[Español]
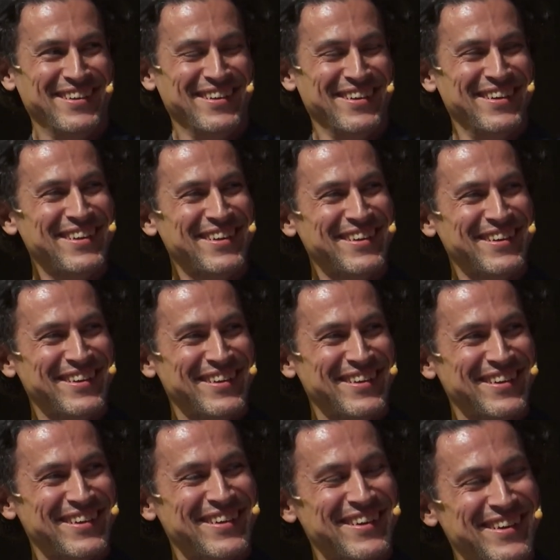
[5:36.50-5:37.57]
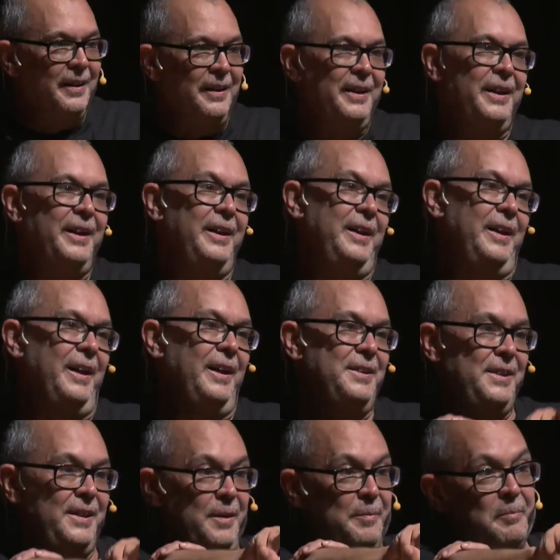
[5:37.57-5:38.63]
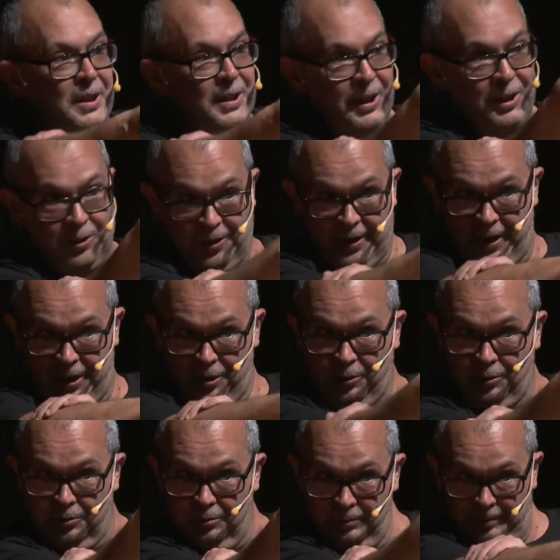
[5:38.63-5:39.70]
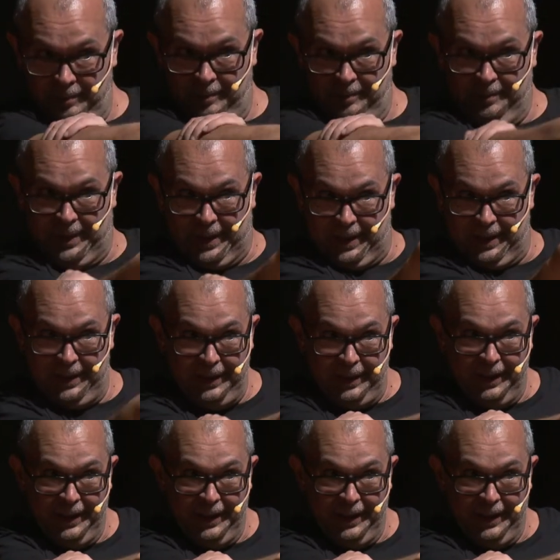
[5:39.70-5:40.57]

Juan es muy fan de este mítico gesto, ¿vale?